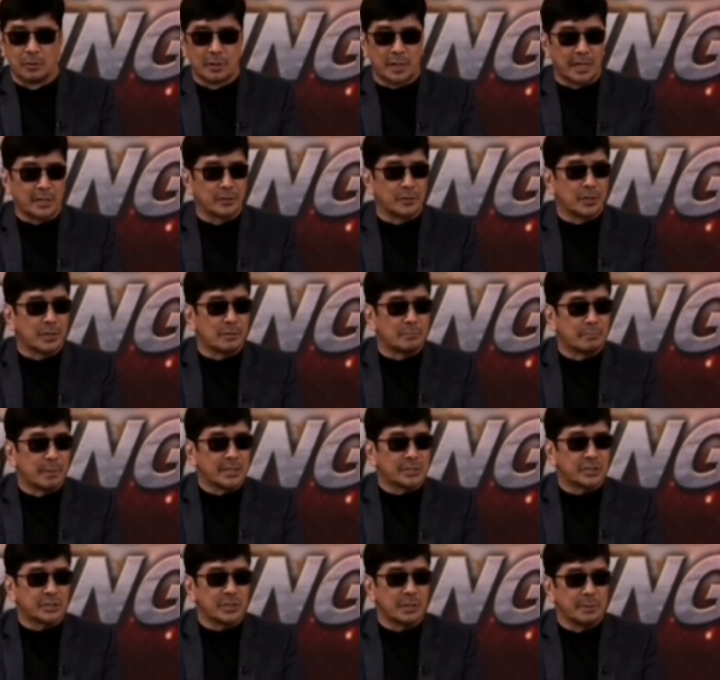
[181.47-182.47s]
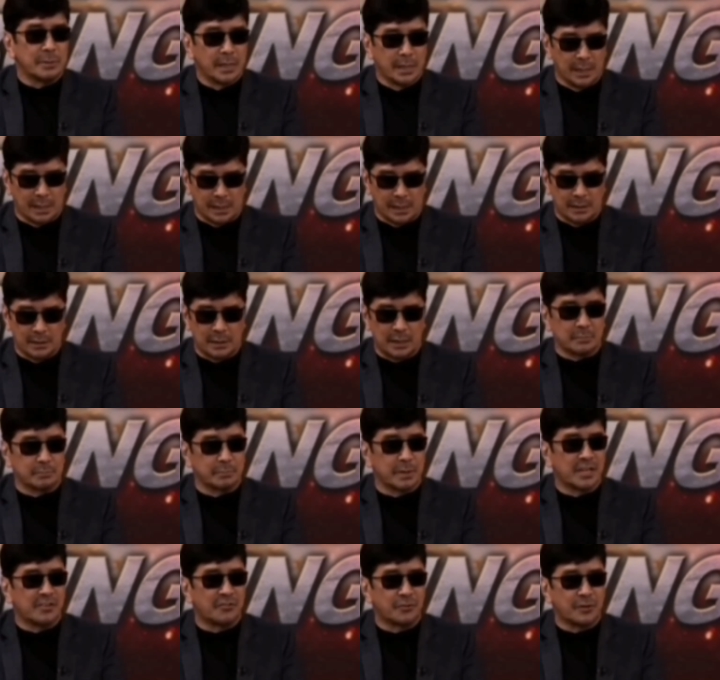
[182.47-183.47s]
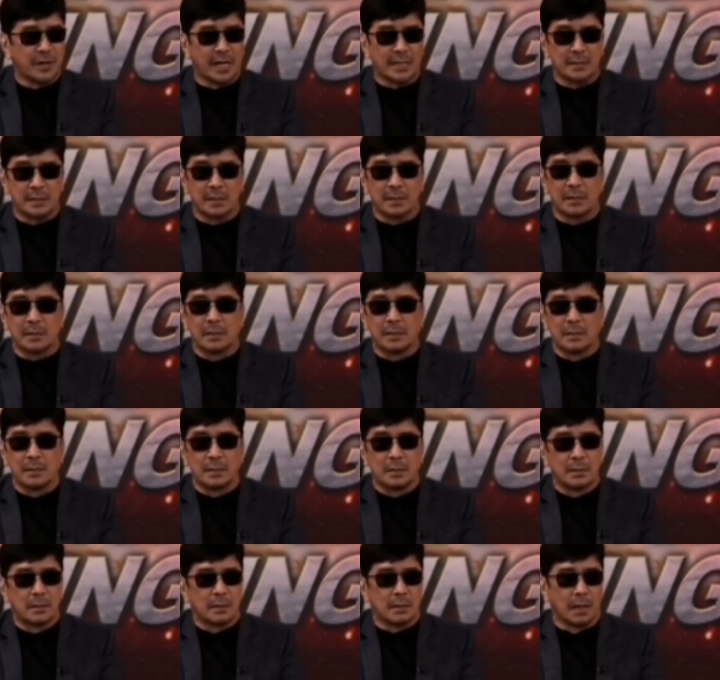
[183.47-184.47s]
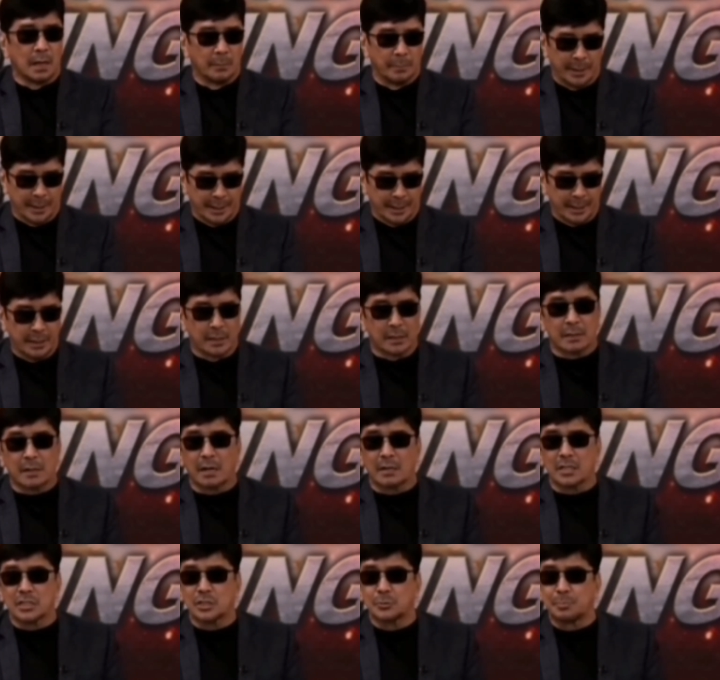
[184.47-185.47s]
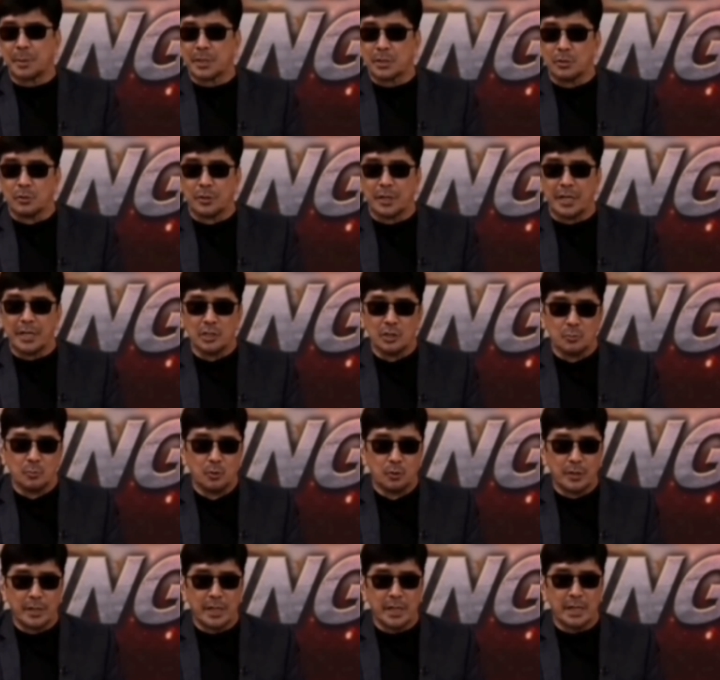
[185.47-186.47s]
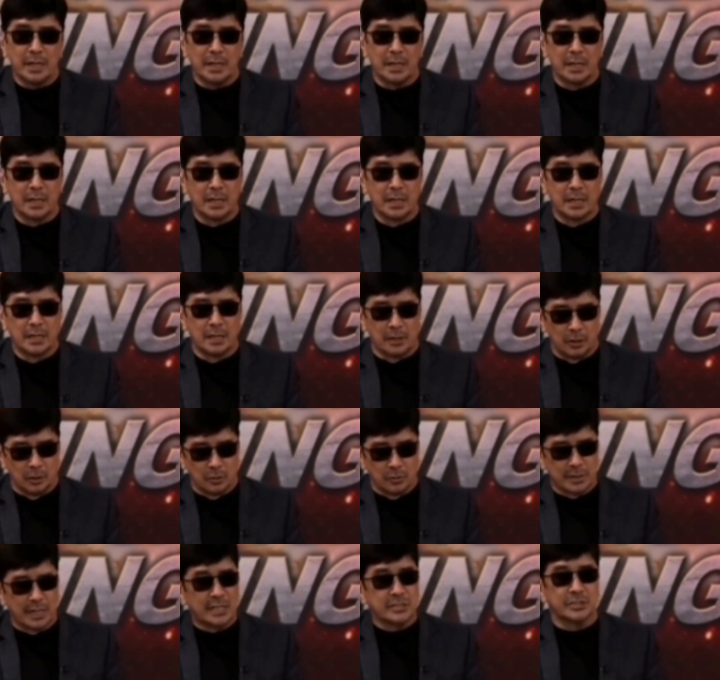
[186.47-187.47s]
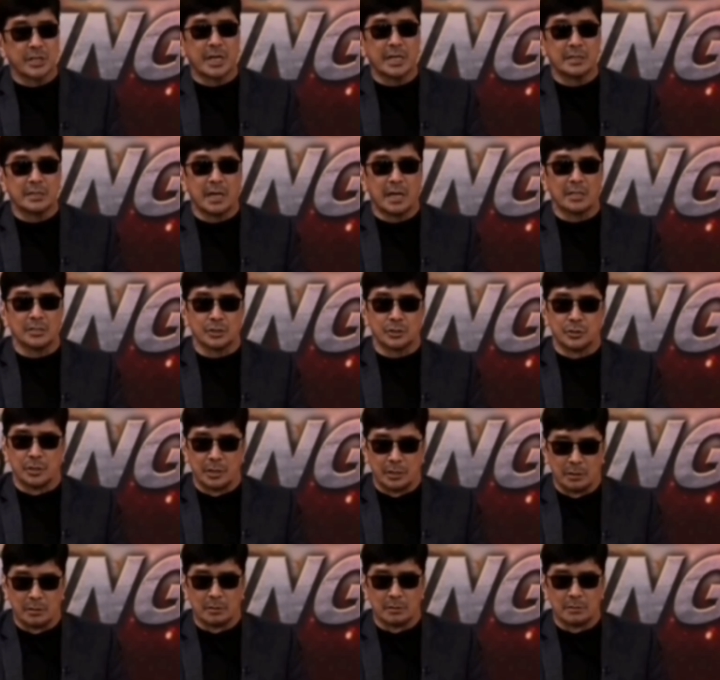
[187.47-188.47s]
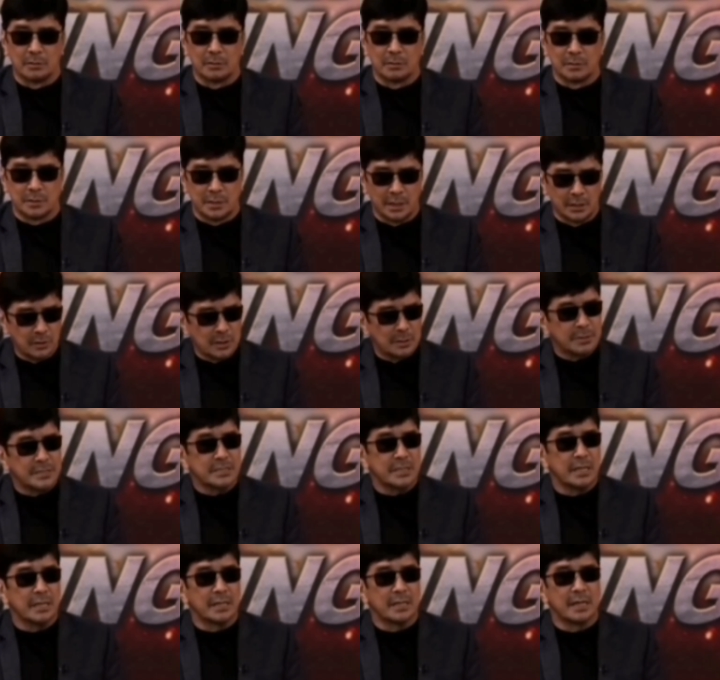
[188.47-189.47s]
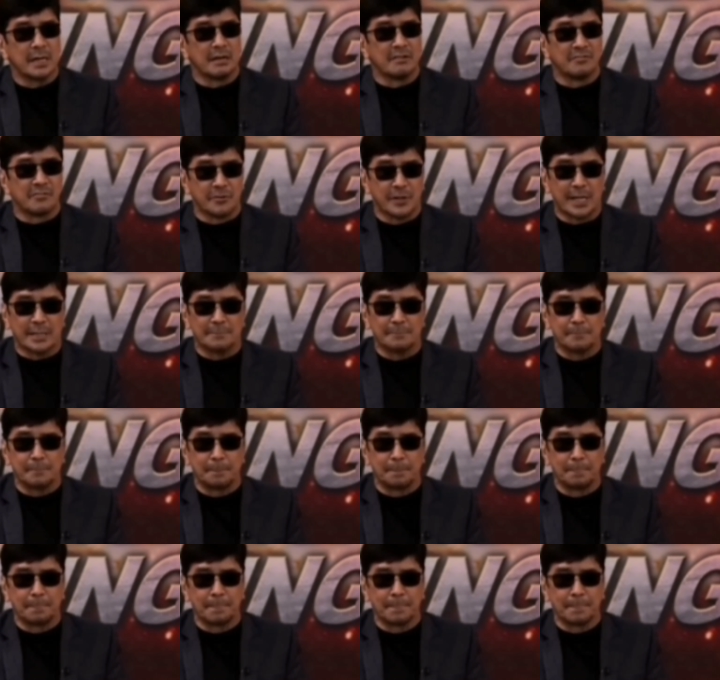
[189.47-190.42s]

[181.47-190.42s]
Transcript: kung kayo'y may samahan at may frat, abay, rerespetuhin nyo muna yung nasa itaas ninyo. Ganun naman talaga ang frat.